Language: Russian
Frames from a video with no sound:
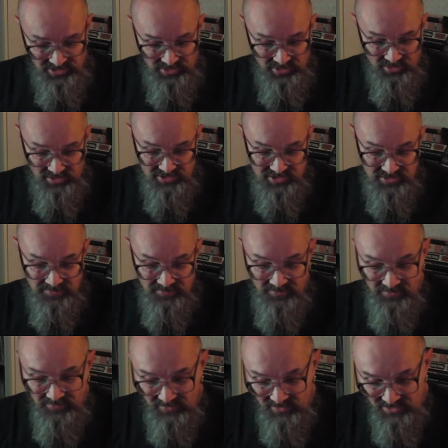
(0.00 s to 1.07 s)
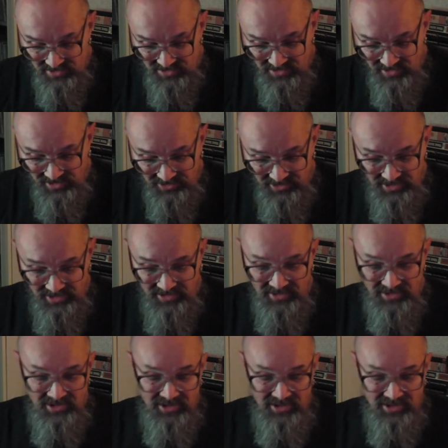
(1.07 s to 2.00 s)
the Dogs, сыгранные